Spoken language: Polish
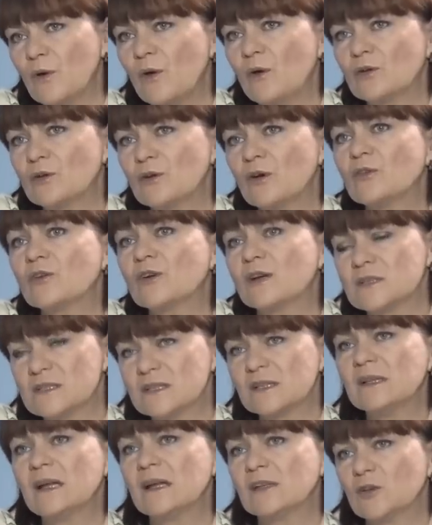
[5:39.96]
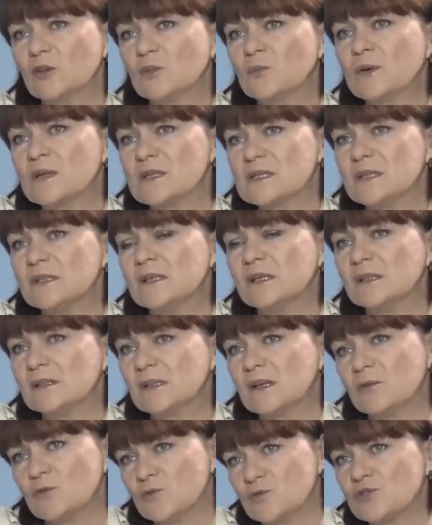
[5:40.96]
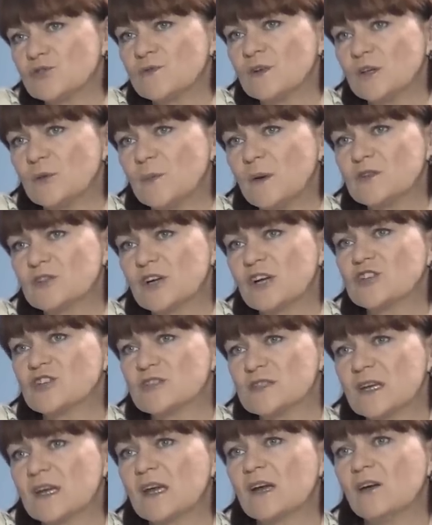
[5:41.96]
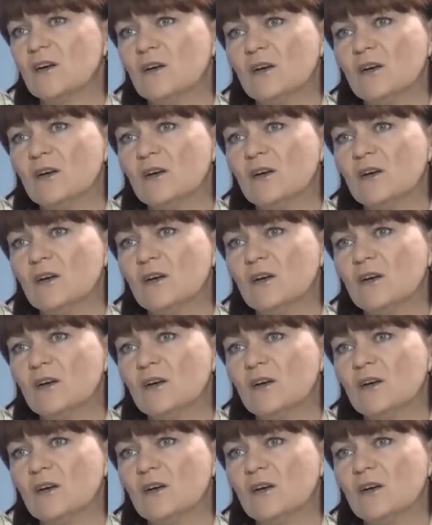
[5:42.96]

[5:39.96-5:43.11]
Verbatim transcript: od kontrasygnaty od prezydenta. Już no tak, no to już nie